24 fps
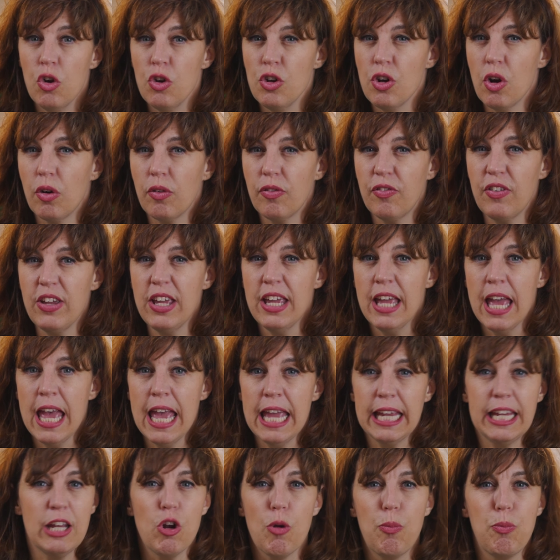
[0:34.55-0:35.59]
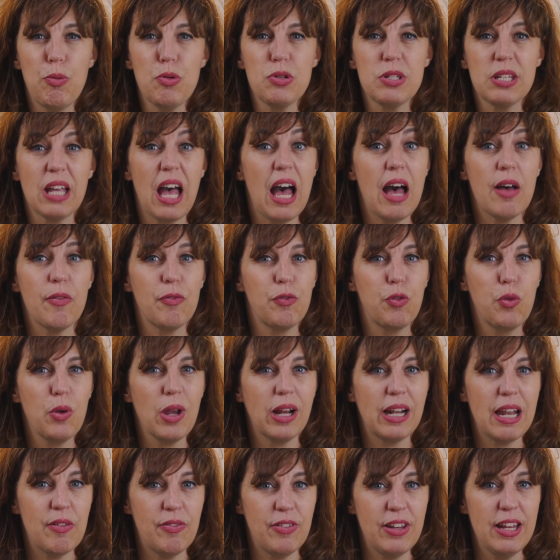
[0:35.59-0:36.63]
Une envie qui le poussera à
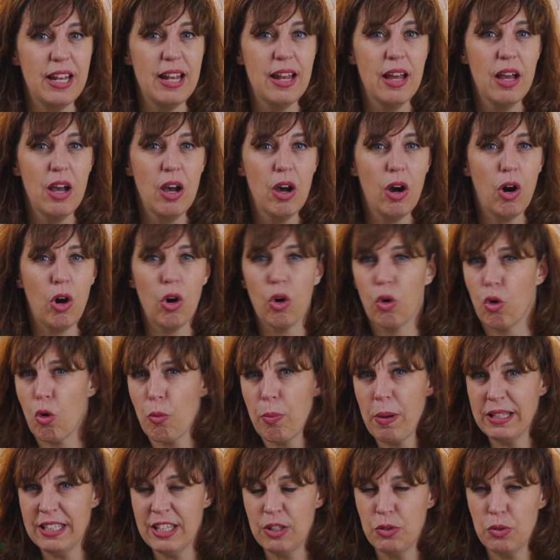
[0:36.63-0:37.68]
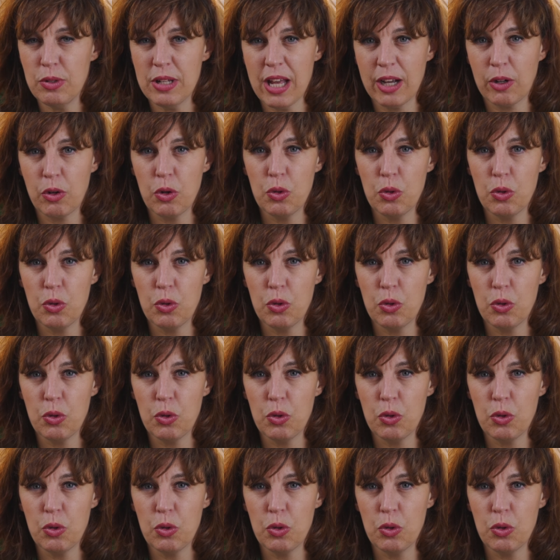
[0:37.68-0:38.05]
fuir la ville en compagnie d'une